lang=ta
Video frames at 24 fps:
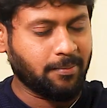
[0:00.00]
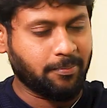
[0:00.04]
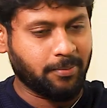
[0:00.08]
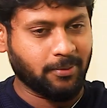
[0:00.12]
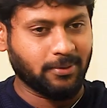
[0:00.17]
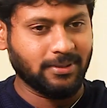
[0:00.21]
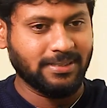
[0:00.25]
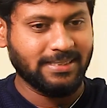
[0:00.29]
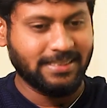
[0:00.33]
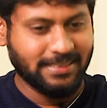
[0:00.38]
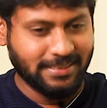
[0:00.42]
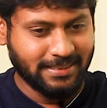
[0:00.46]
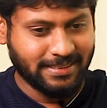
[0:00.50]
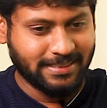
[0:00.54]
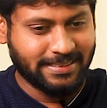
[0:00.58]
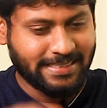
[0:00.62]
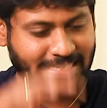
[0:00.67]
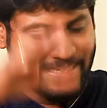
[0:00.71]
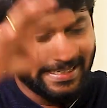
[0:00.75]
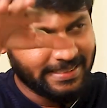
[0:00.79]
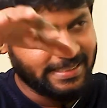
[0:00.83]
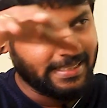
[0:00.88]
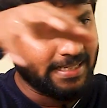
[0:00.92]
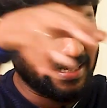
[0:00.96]
அப்போ வந்து
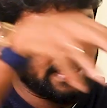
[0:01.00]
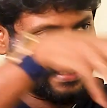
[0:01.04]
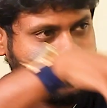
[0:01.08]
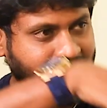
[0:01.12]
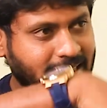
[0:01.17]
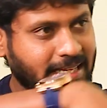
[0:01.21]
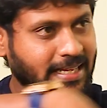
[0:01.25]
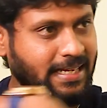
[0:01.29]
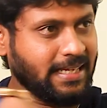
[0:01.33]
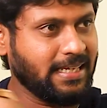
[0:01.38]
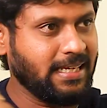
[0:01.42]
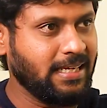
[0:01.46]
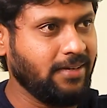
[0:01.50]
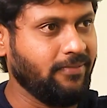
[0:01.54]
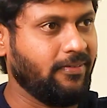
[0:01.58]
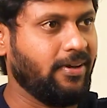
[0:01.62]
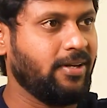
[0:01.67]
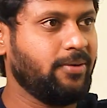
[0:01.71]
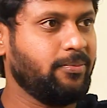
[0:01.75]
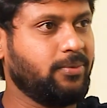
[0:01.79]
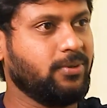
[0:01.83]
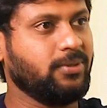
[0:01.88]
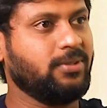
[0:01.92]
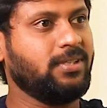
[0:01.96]
ஸ்டேஜில் இருந்து இறங்கி
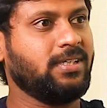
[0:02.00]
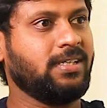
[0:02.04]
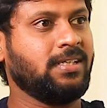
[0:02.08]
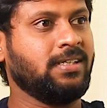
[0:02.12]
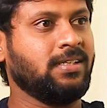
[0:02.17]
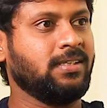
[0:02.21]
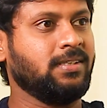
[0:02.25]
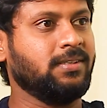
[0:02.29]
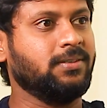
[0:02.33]
வரும்போது